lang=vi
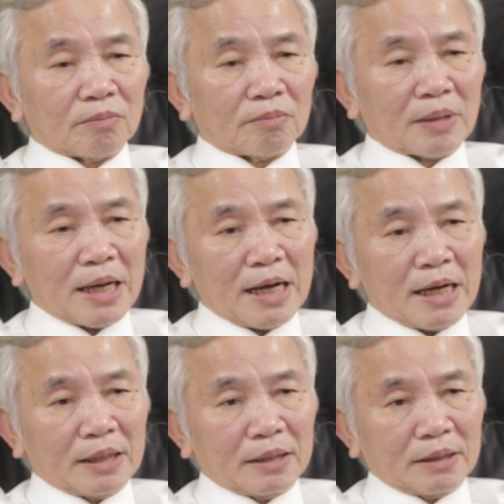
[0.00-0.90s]

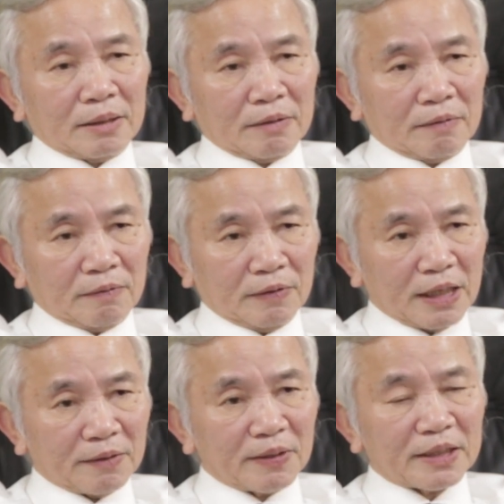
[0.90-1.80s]
mà
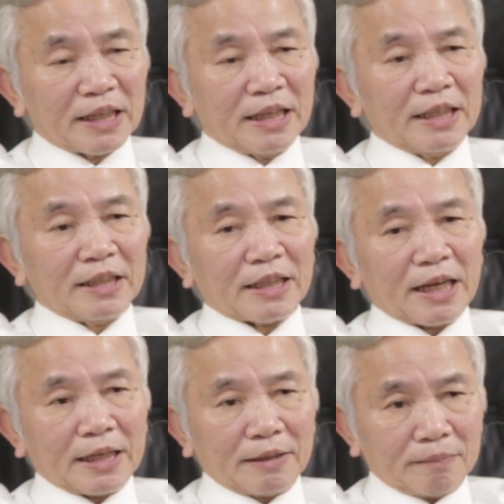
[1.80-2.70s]
vừa mới xây lên
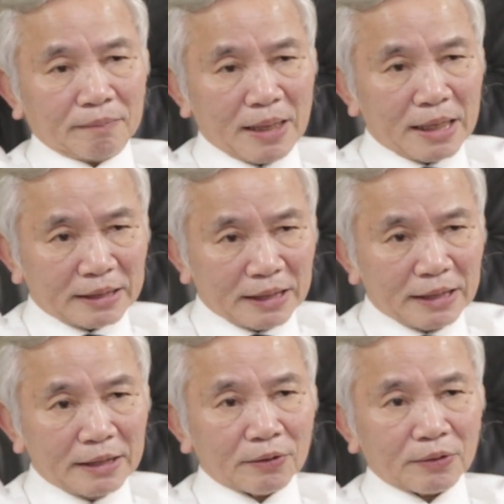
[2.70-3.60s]
lại mang
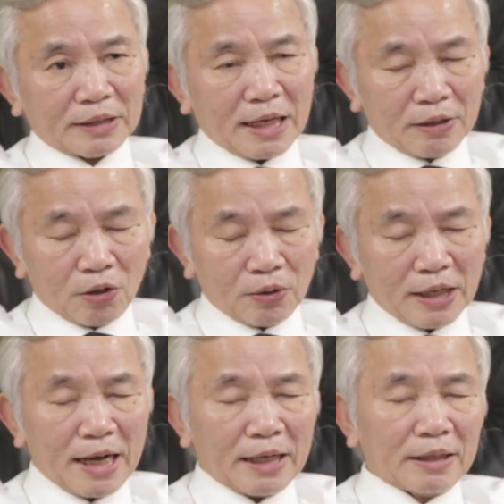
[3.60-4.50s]
đi rồi thay đổi
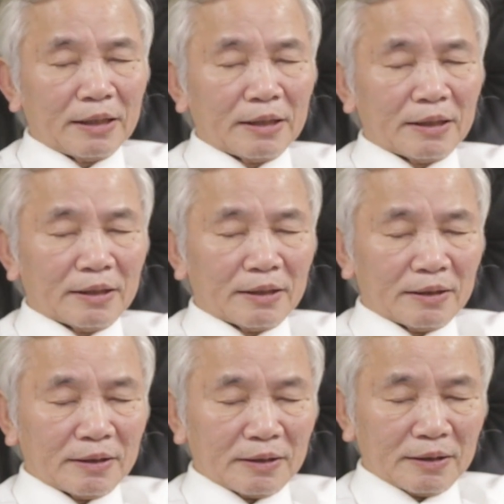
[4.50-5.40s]
lại
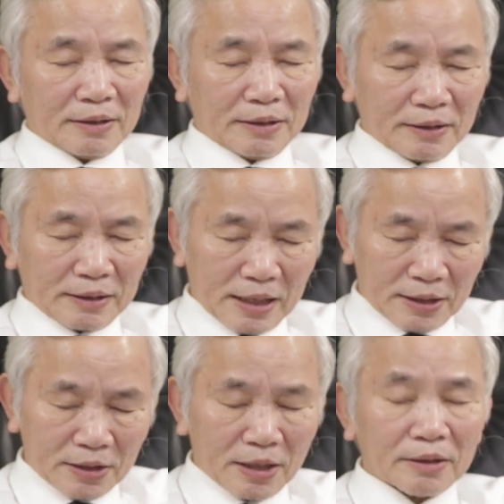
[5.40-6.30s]
ảnh
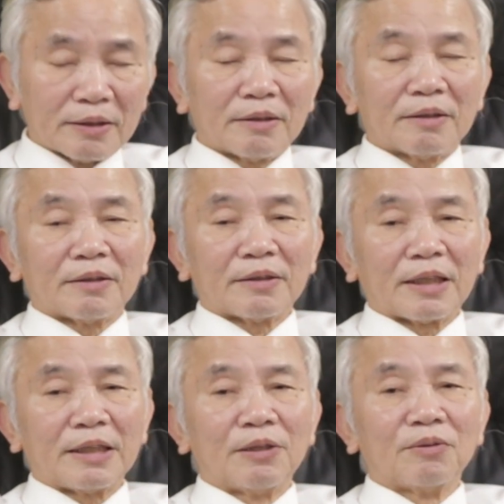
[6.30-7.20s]
hưởng
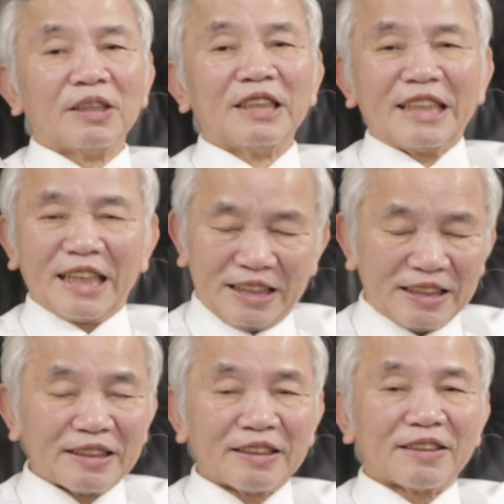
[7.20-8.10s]
là điều đương nhiên
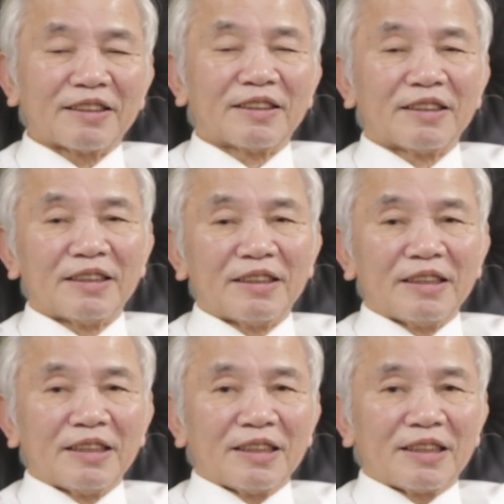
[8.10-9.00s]

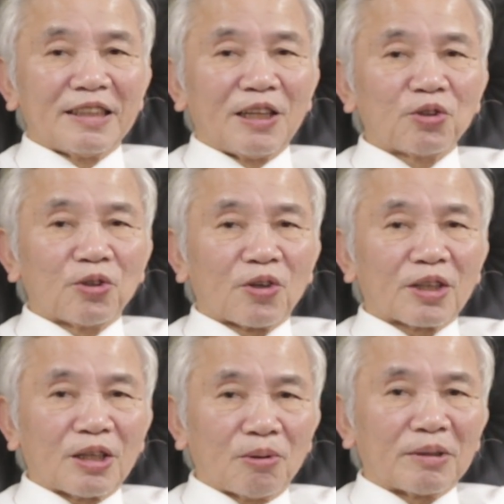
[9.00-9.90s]
chứ nếu tôi nói
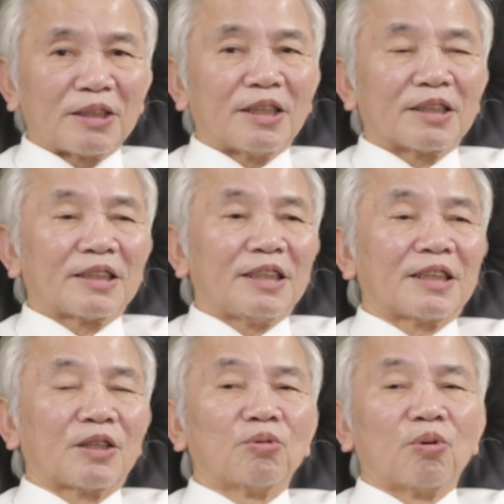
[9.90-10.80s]
không ảnh hưởng thì
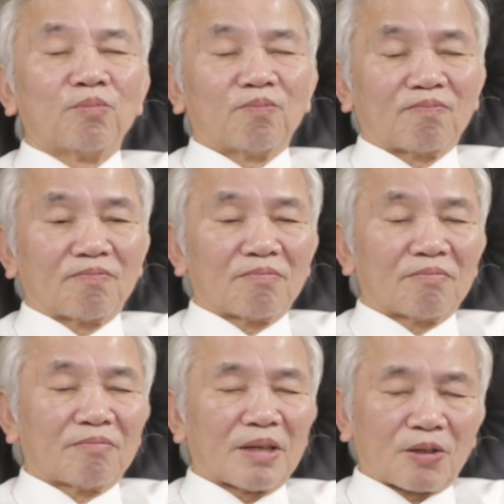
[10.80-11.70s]
không đúng
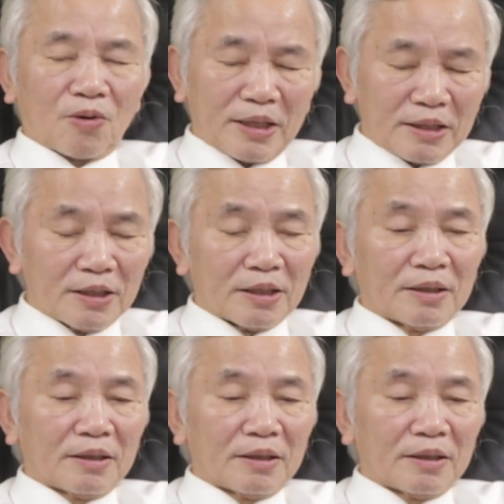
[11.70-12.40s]
mà có ảnh hưởng